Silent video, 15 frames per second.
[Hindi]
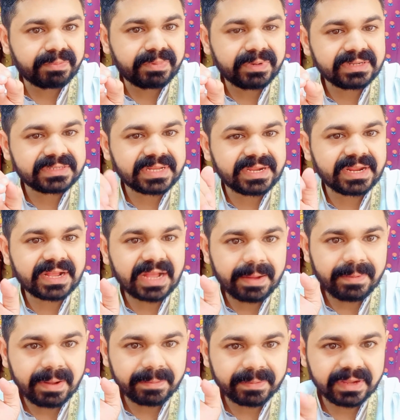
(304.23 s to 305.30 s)
फिर सारे काम
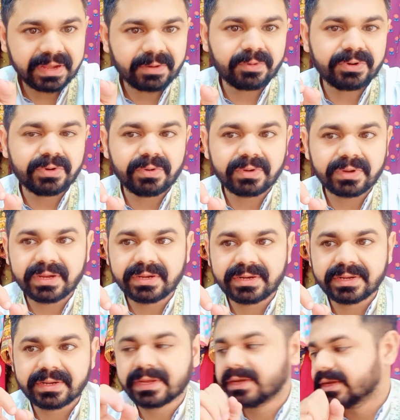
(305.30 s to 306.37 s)
आपके गुड होंगे
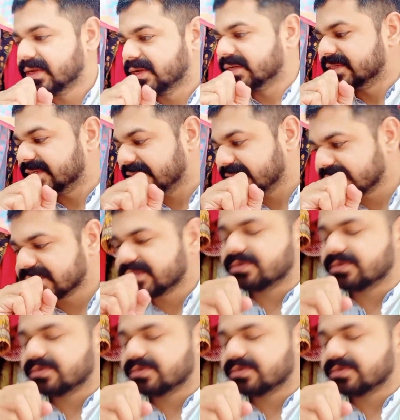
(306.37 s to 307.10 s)
ठीक है यही चीज़ें